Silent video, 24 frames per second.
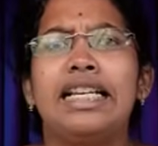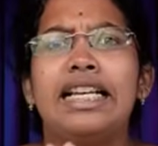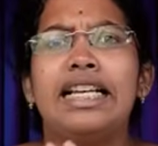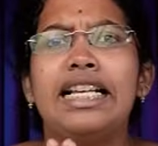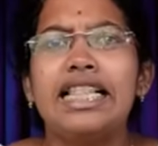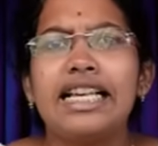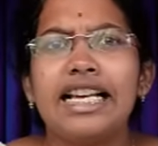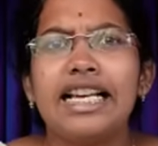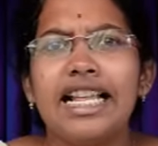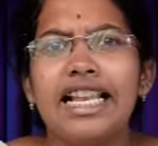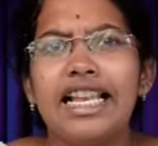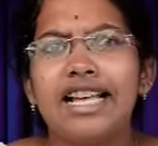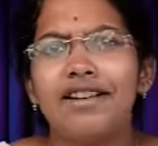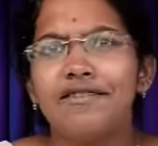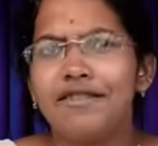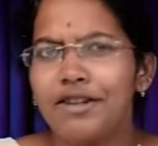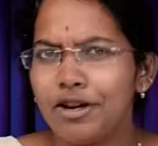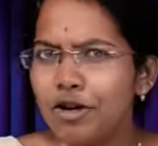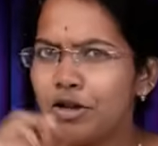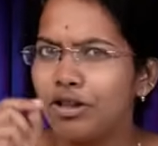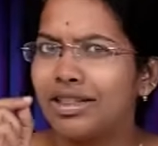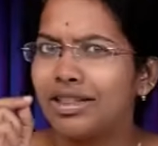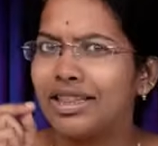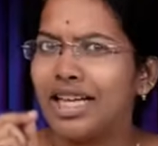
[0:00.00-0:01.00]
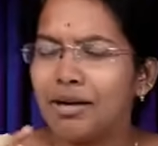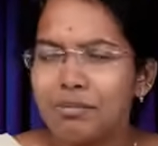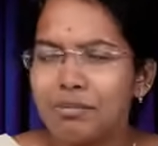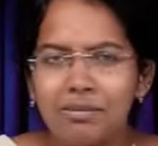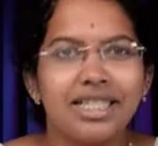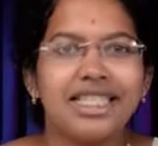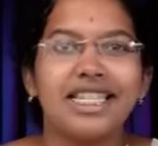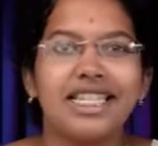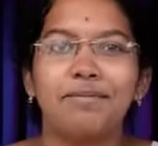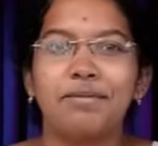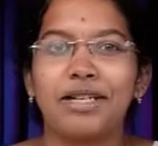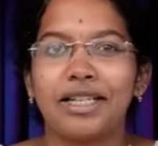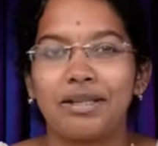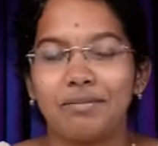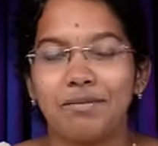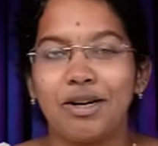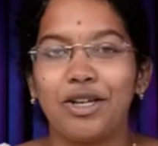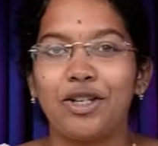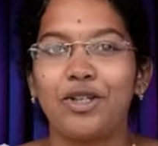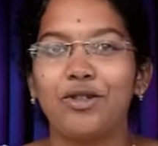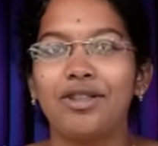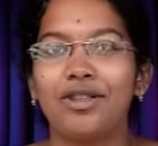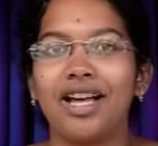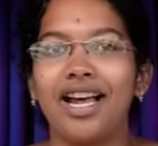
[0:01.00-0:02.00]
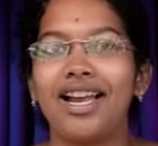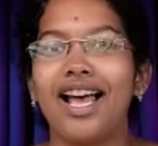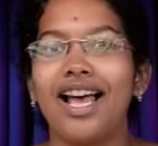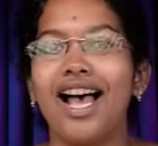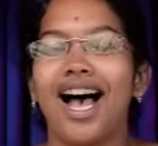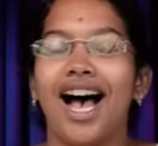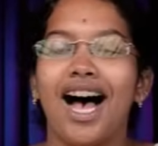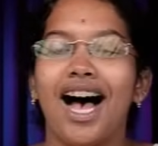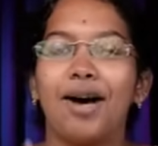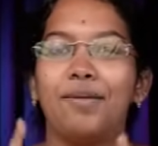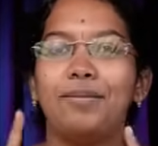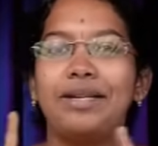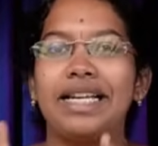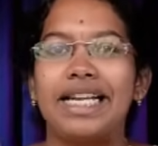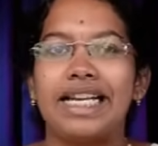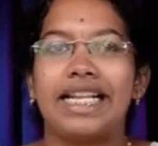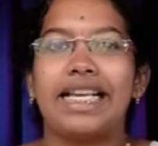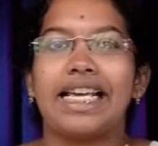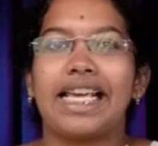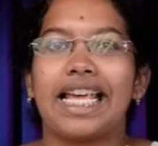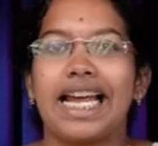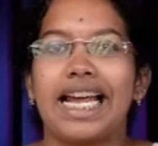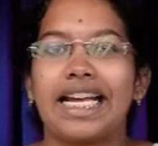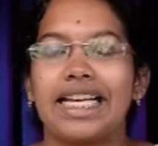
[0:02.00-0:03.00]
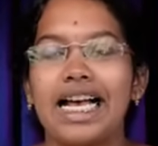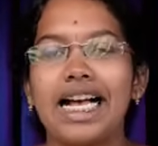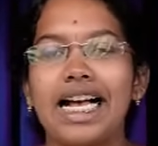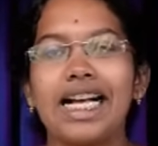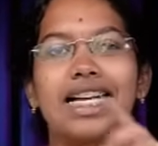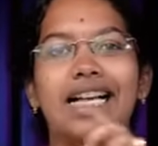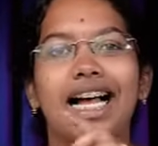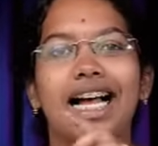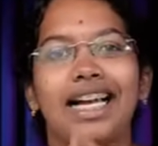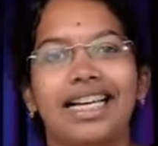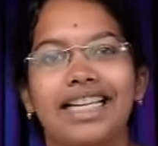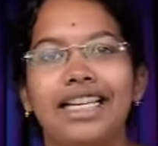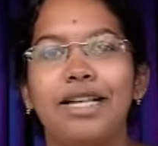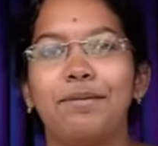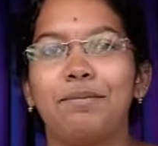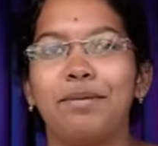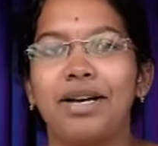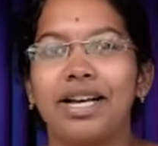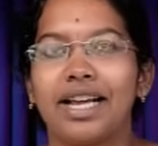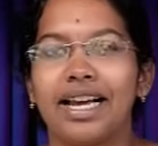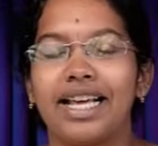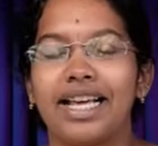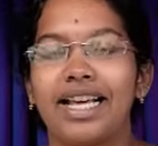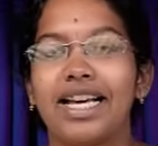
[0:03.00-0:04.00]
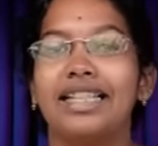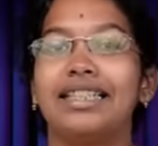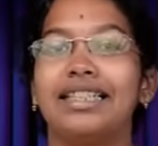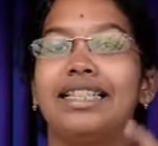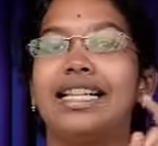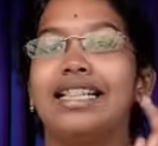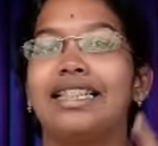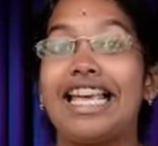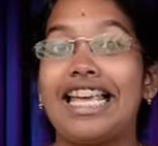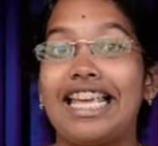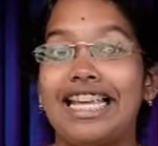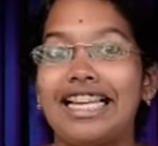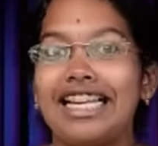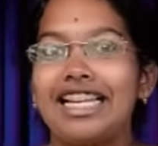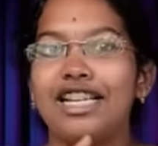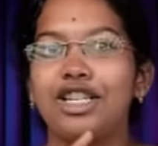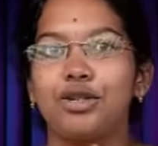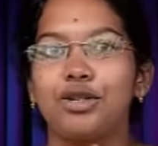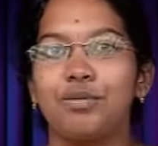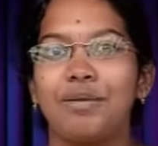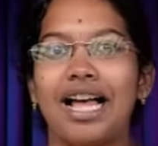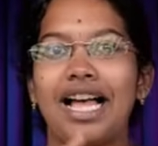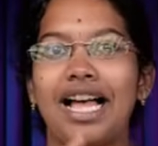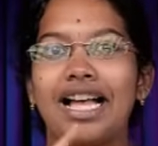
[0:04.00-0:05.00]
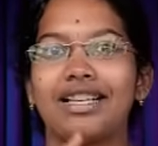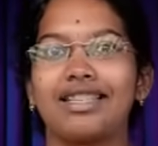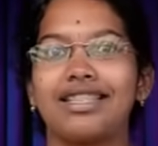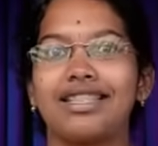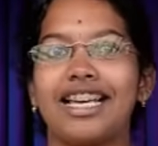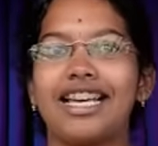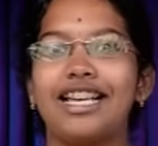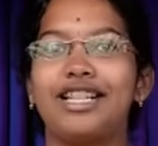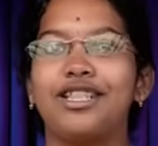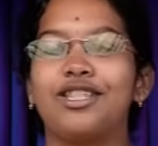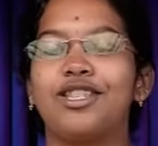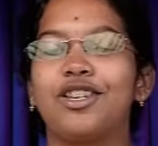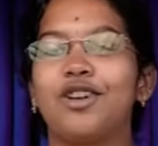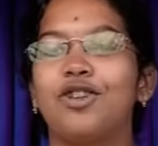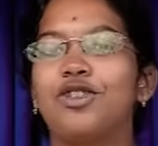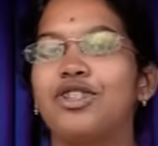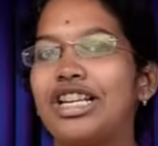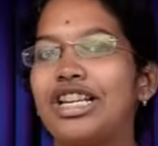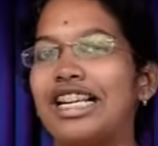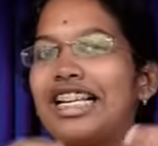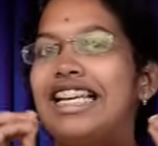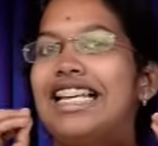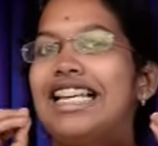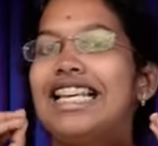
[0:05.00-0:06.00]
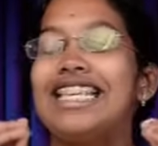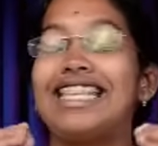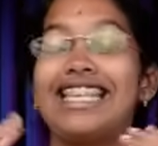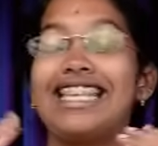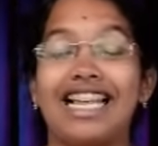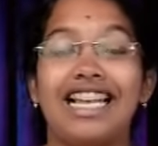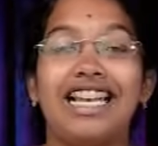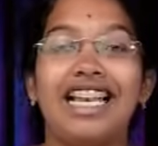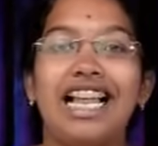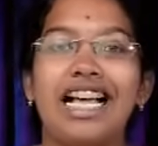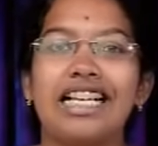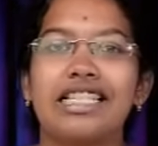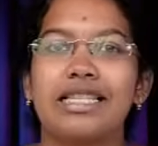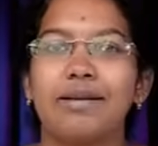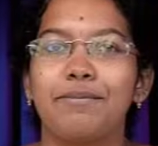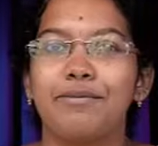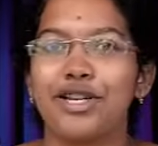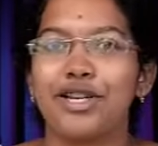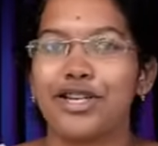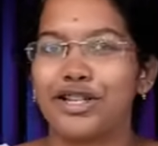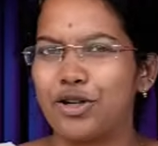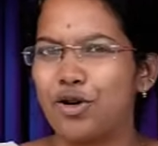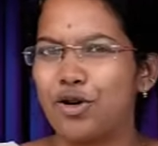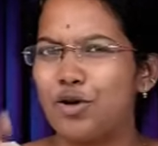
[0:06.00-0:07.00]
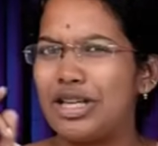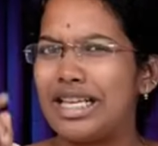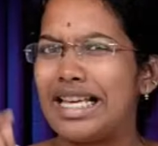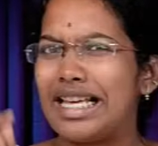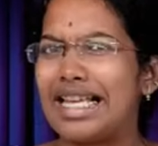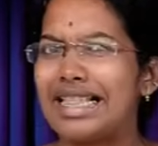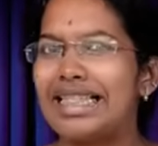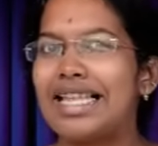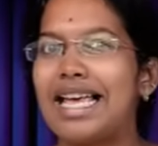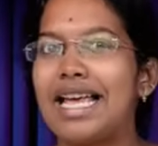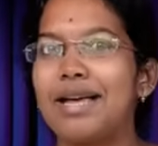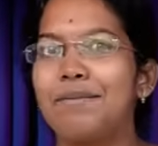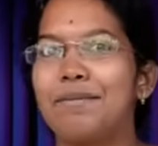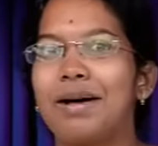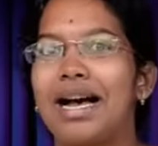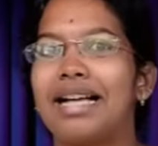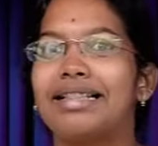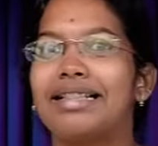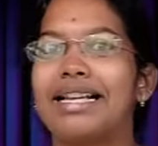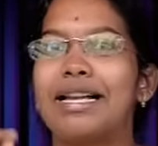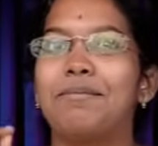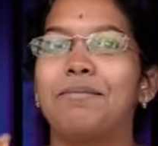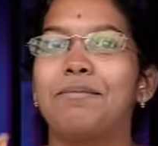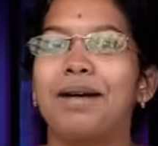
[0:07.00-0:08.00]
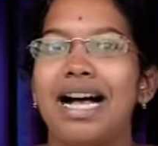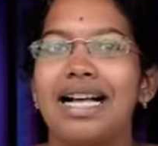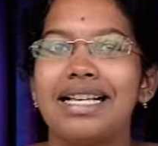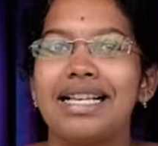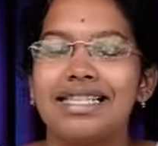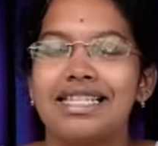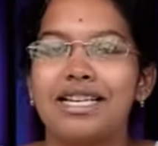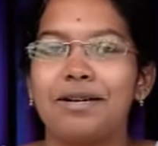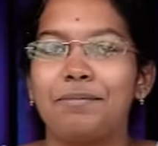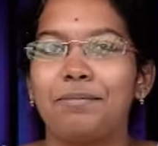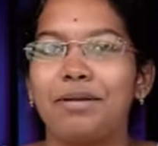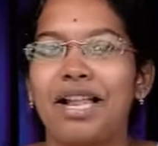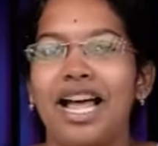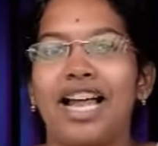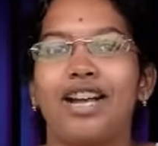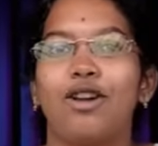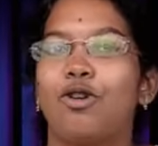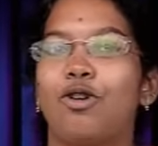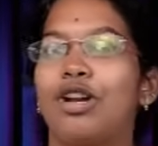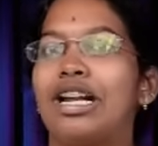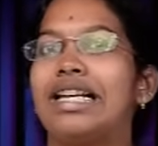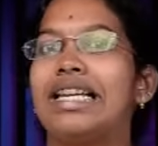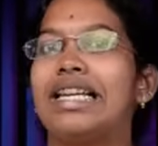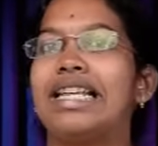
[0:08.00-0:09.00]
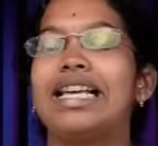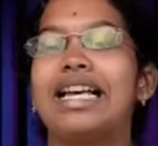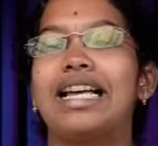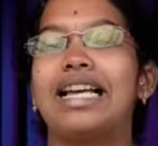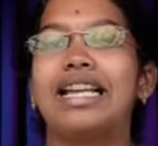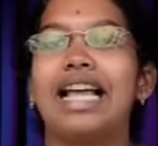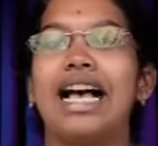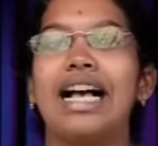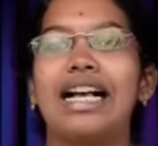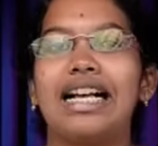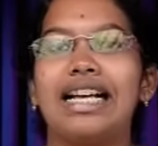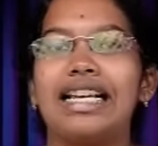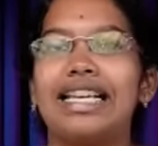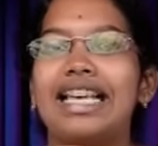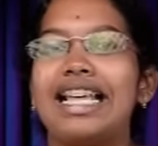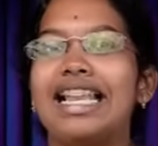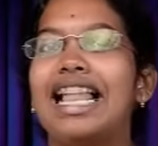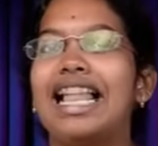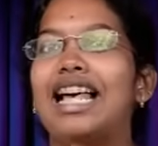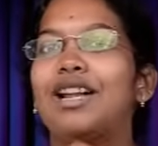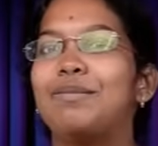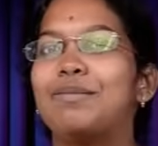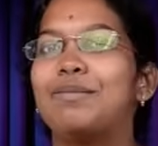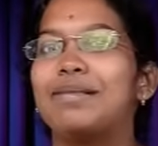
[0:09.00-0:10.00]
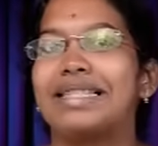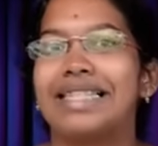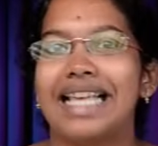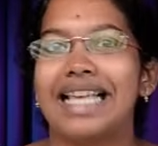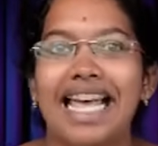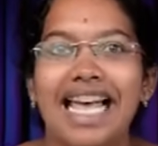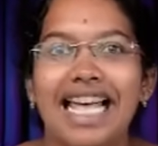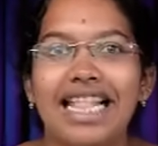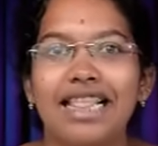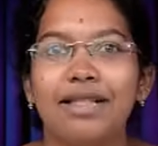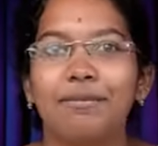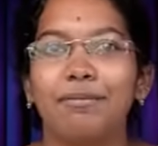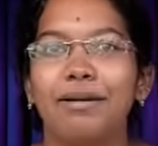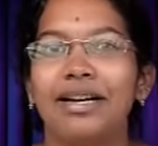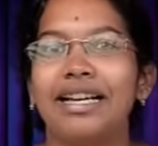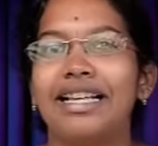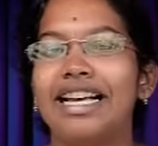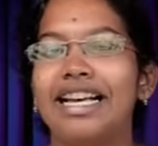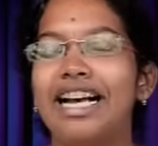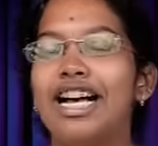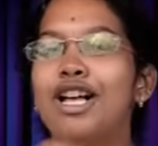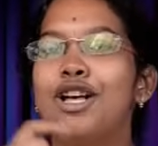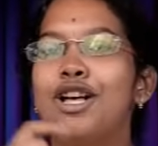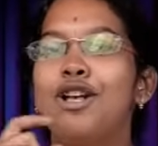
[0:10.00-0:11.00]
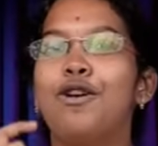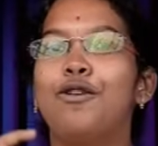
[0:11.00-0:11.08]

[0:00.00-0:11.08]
இது எல்லாம் வெறும் தமிழ் சப்ஜெக்ட் மட்டும்தானா அப்படின்னு நீங்க கேட்டால் கண்டிப்பாக கிடையாது இங்கிலீஷ் மேத்ஸ் சயின்ஸ் சோஷியல்னு எல்லா சப்ஜெக்ட்க்கும் இதே மாதிரி மாஸ்டர் பிளானோட நீங்கள் நாங்கள் எல்லாரும் சேர்ந்து படிக்க